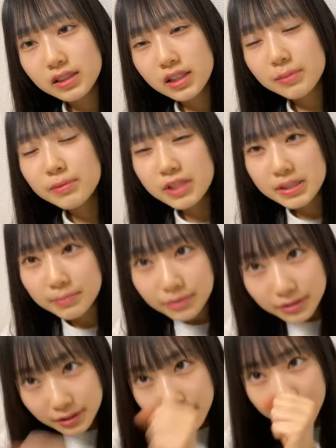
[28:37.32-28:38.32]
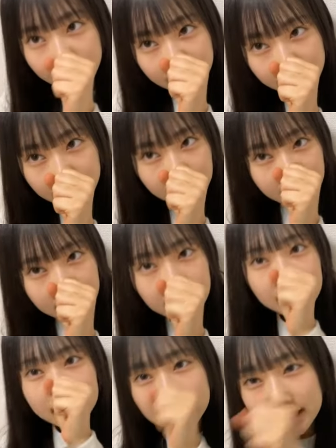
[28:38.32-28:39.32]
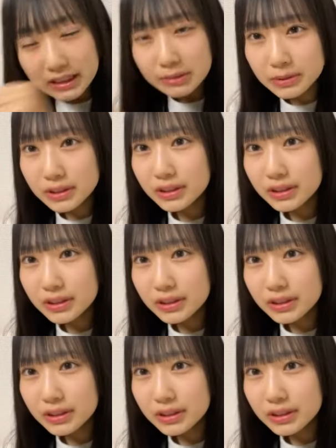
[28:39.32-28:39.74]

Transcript: しかも地元で地